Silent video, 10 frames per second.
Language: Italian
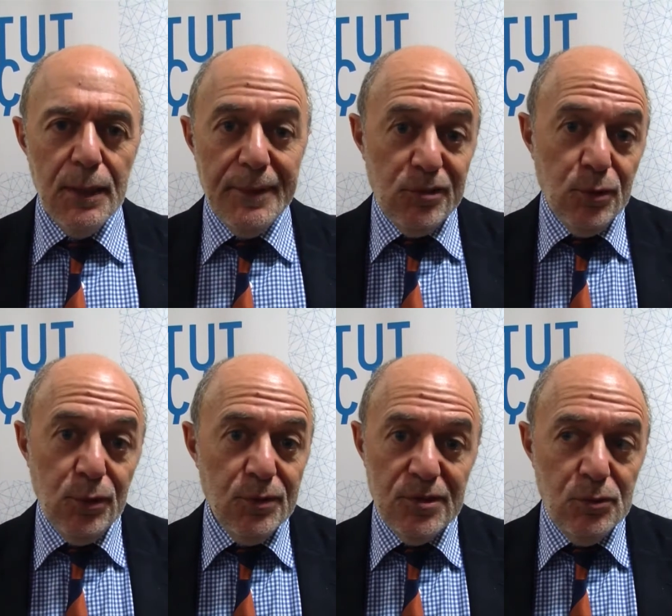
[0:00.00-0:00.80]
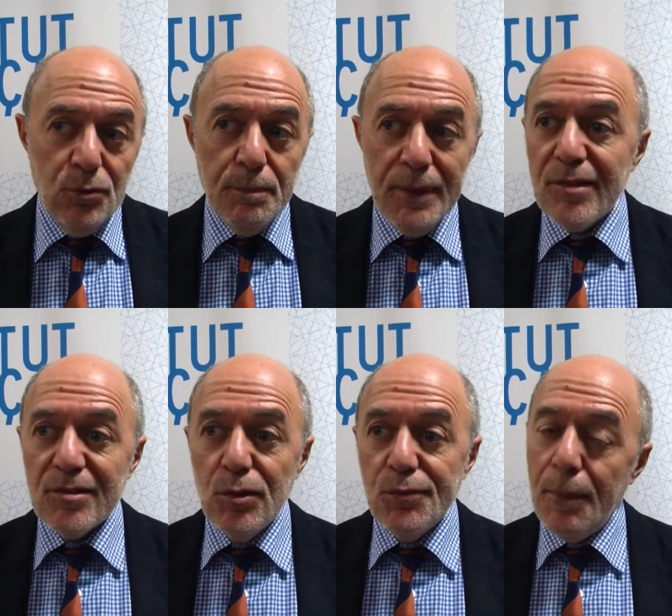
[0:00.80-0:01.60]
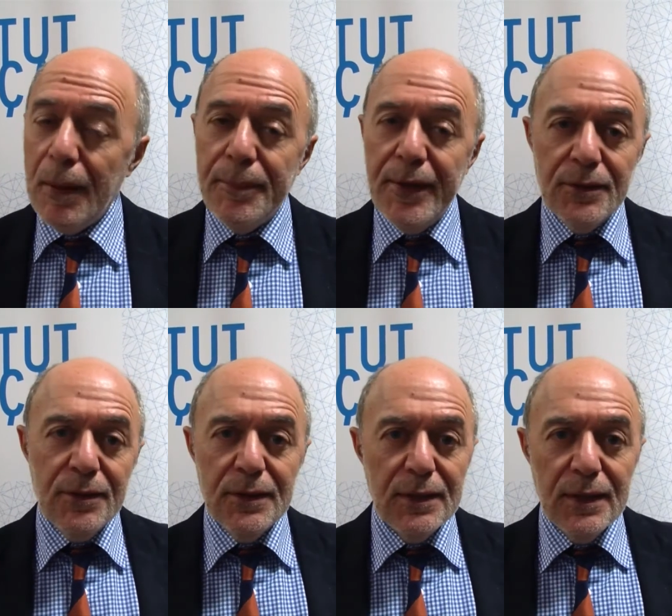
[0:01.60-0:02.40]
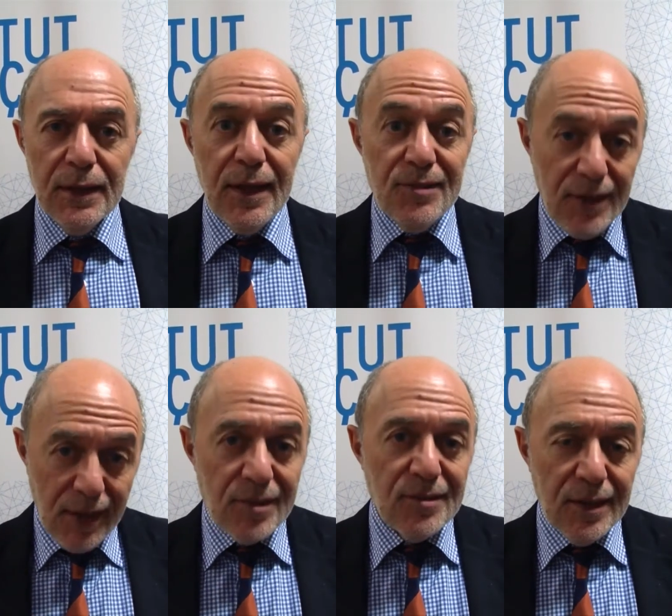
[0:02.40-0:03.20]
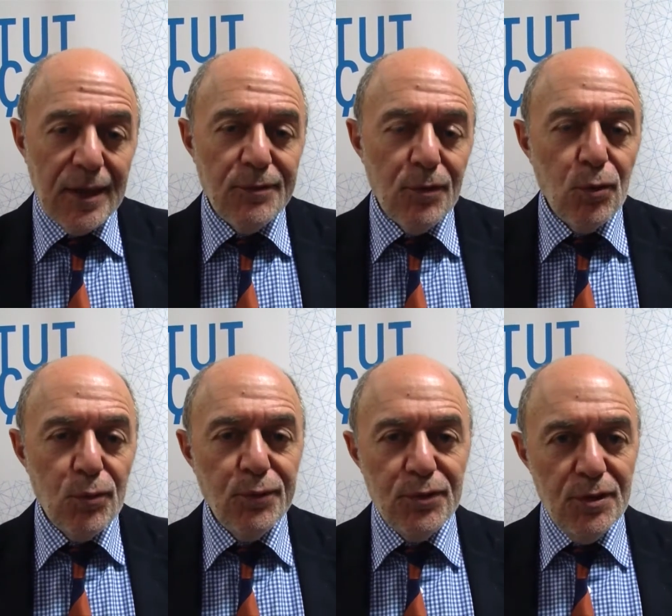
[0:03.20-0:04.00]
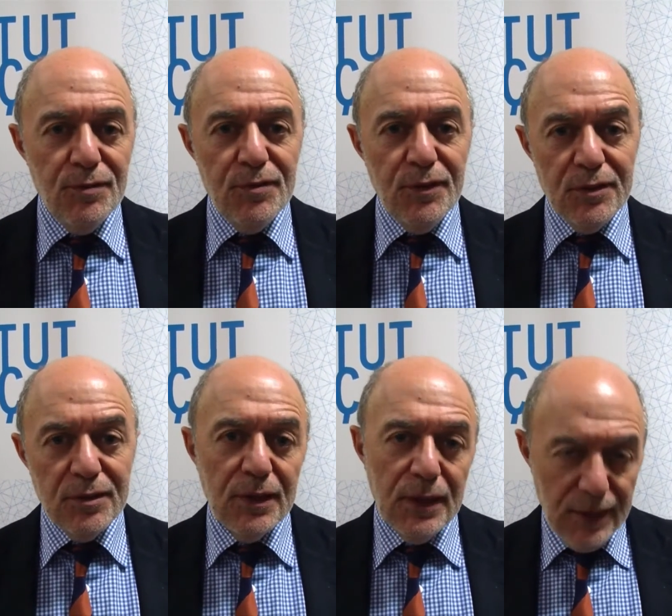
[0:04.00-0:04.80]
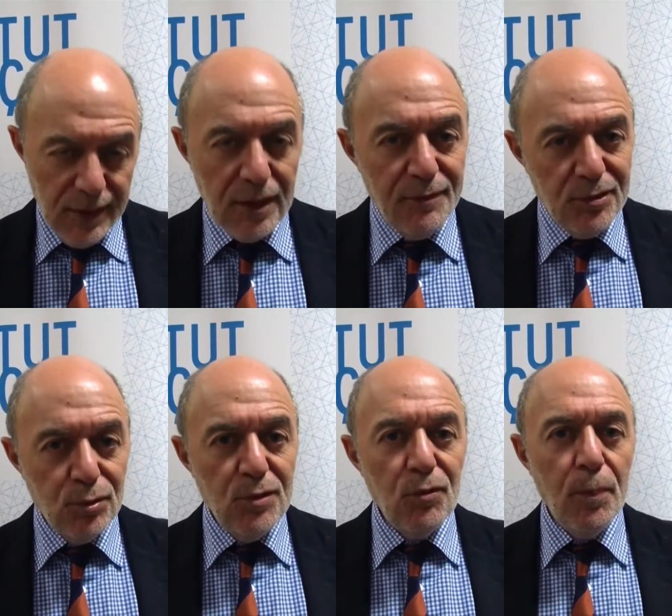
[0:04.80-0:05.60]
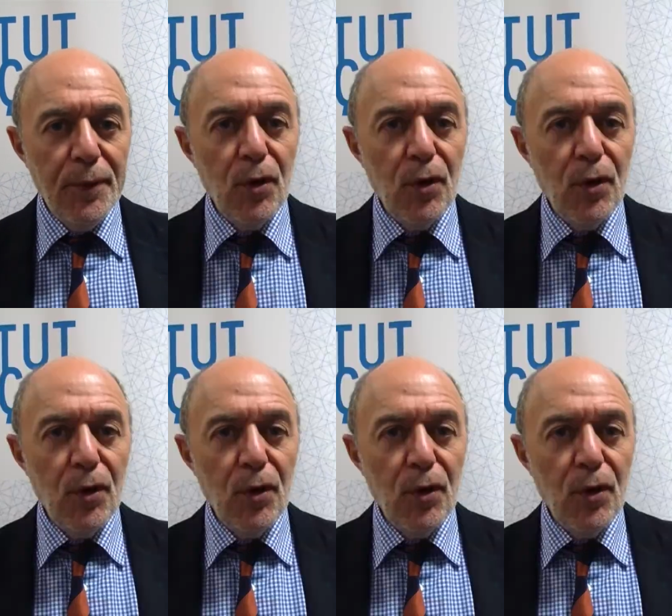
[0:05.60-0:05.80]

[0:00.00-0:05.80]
Parce que c'est une place qu'il ne faut pas perdre, car c'est grâce à ça que la francophonie est vivante et qu'elle va se développer